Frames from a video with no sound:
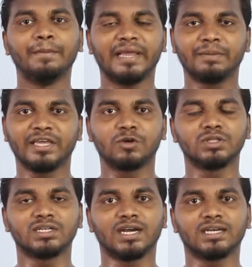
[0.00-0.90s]
மெயின் மைக்
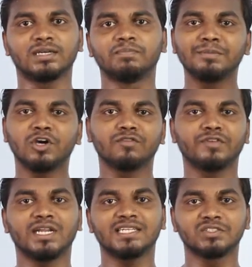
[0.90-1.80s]
கொடுத்துருக்காங்க சிம்
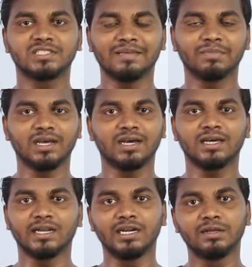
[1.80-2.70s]
கான்ஃபிகரேஷன் சேம் தான்
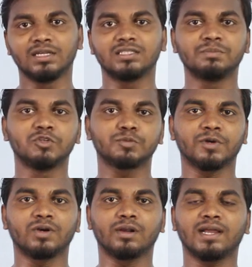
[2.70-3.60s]
ரெண்டு சிம் யூஸ்
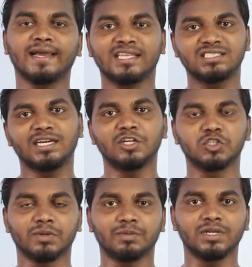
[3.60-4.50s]
பண்ணணும்னா எஸ்டி கார்டு
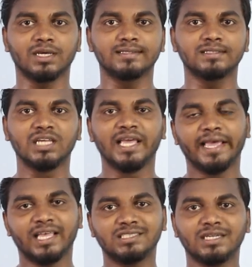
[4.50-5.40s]
யூஸ் பண்ண முடியாது
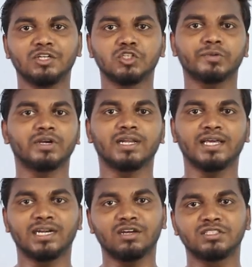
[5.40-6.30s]
எஸ்டி கார்டு யூஸ் பண்ணணும்னா
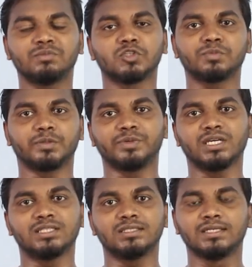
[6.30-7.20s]
ரெண்டாவது சிம் யூஸ் பண்ண
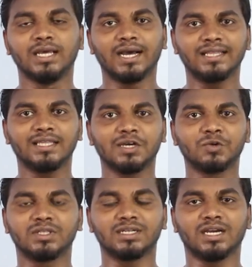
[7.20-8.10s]
முடியாது அதே தான்
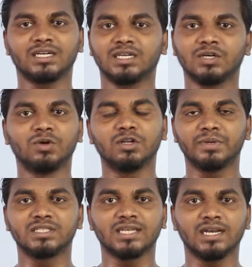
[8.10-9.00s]
கொடுத்துருக்காங்க ஒன்றும்
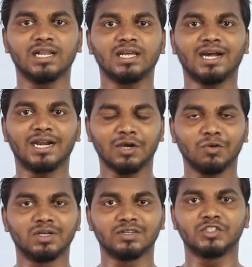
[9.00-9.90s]
பெருசாக இல்லை ஆனால்
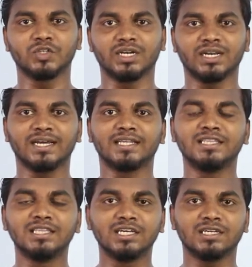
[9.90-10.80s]
ஒரு விஷயம் என்னென்னா
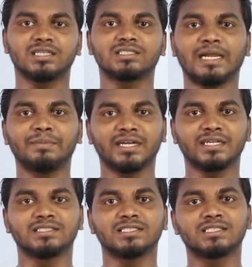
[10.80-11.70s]
இந்த ஸ்னாப்
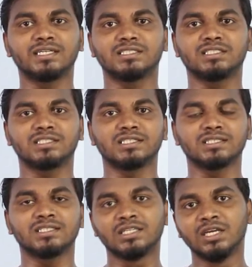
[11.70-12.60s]
ட்ராகன் சிக்ஸ் தேர்ட்டி
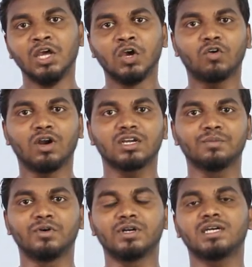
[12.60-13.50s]
சிக்ஸ்ன்றது
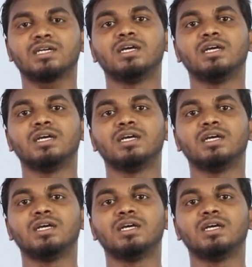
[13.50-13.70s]
குவால்கமோட